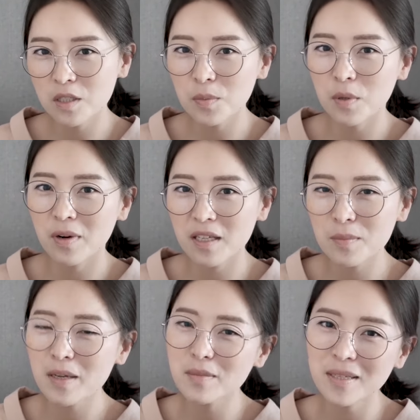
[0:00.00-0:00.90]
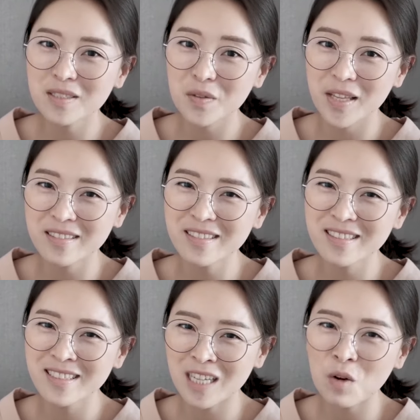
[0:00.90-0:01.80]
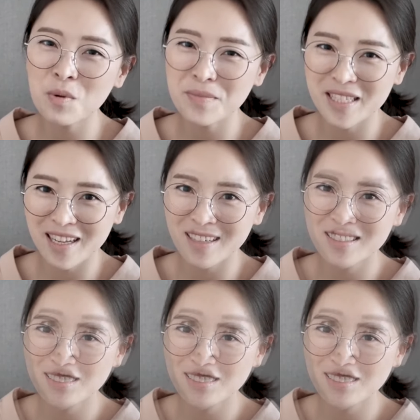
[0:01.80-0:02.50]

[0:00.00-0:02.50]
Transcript: 의미 의미와 희망을 만들어내는 작업입니다.